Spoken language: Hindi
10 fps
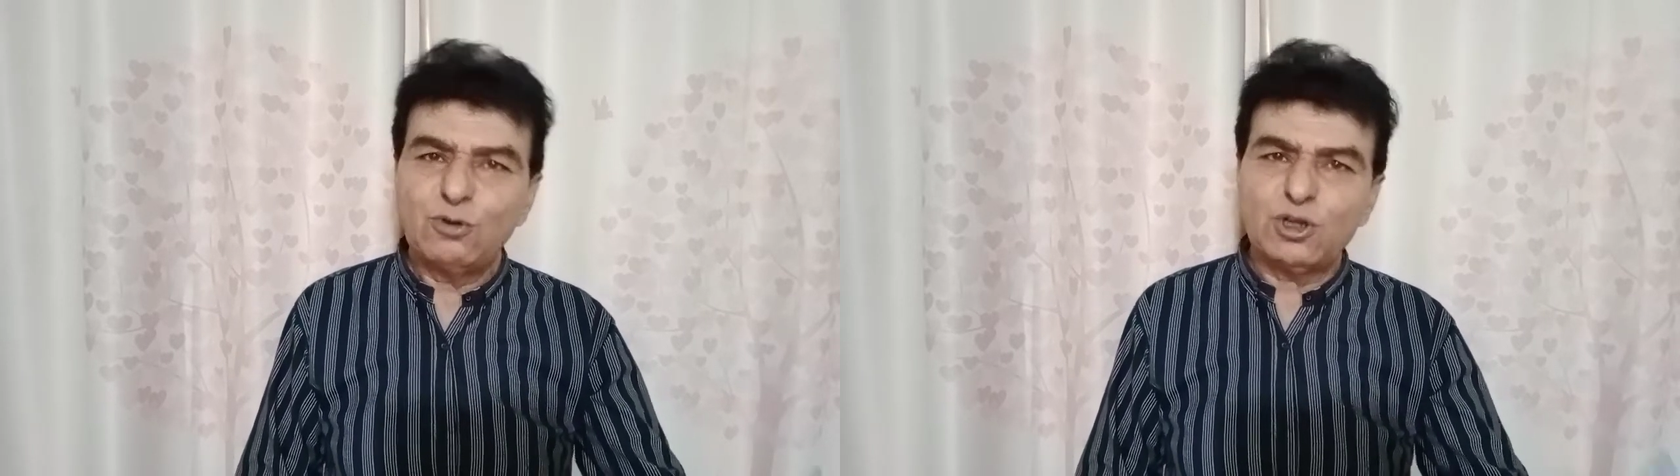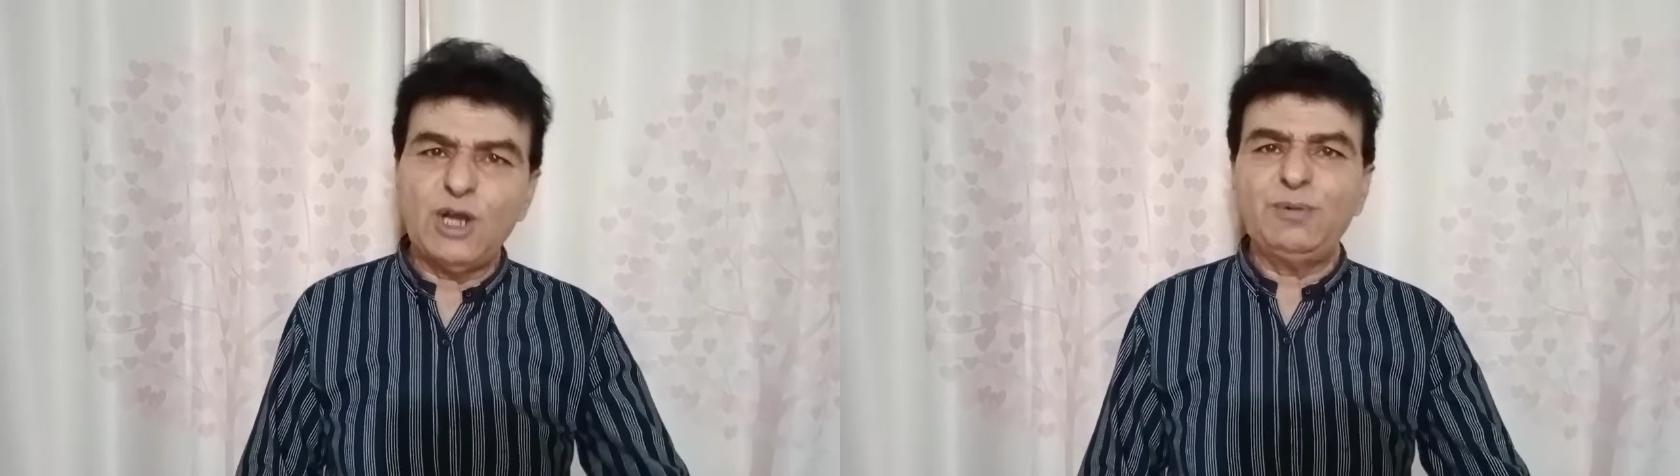
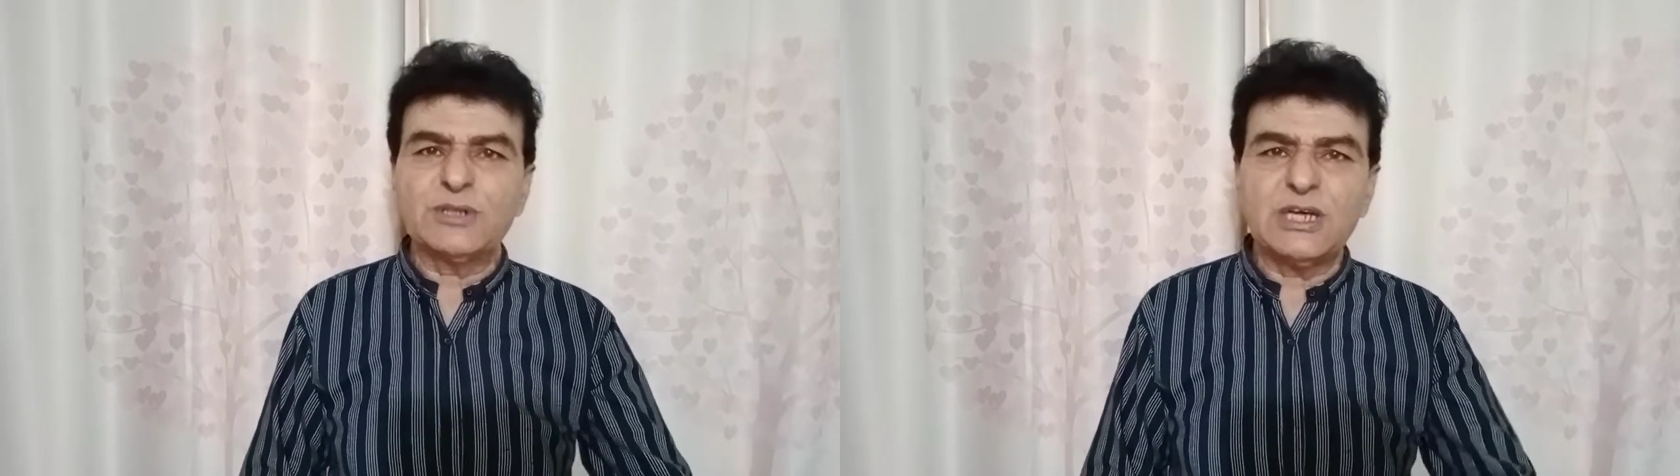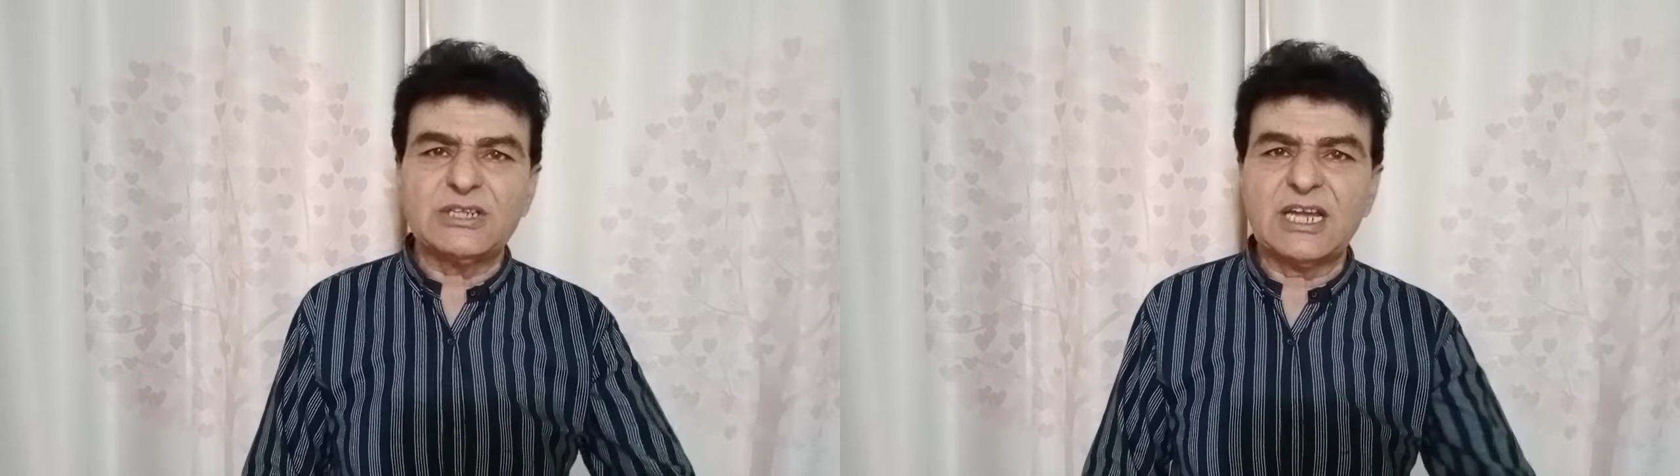उनको ही
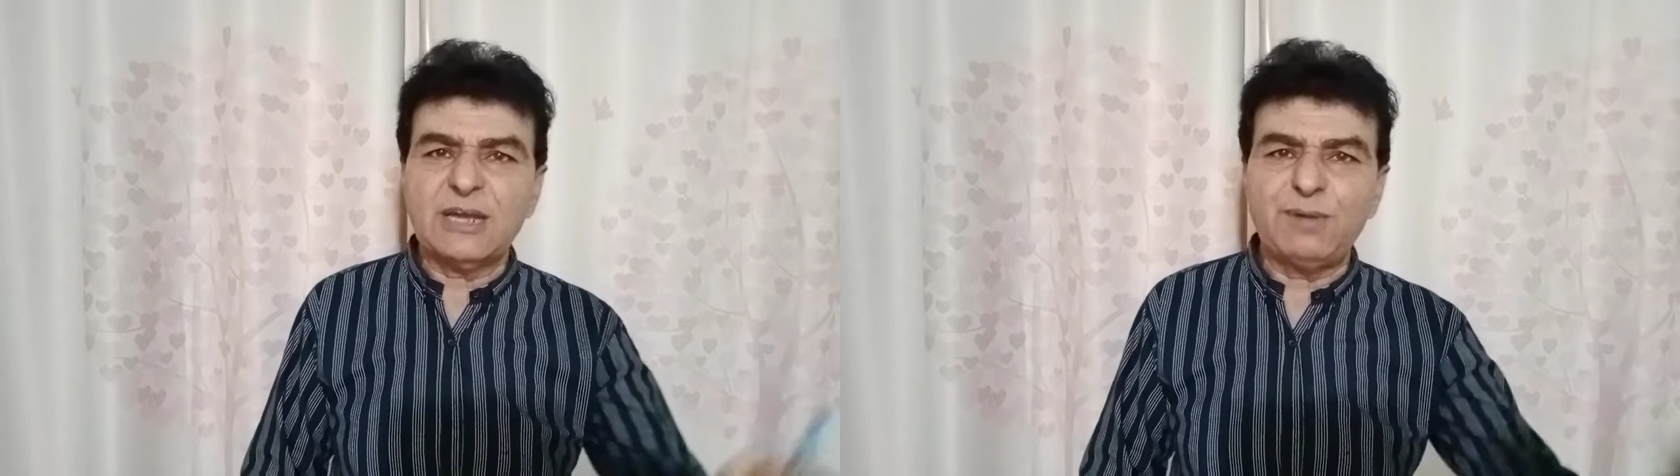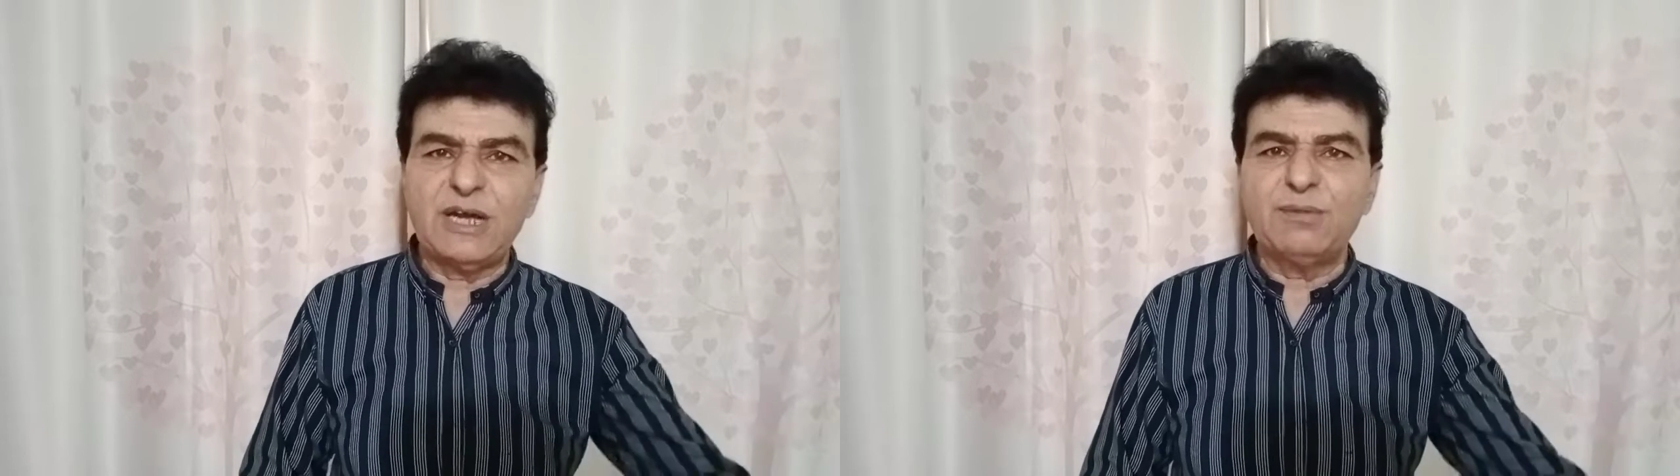पता होता है कि बाहर